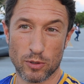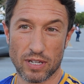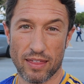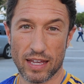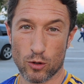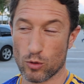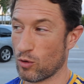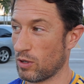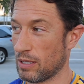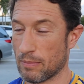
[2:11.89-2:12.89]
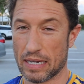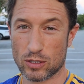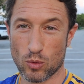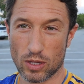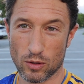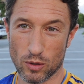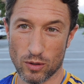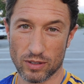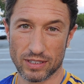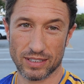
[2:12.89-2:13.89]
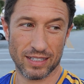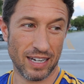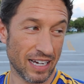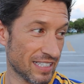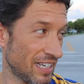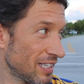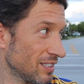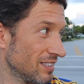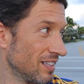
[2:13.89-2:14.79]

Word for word: pues hace ruido y más cuando eh, la casa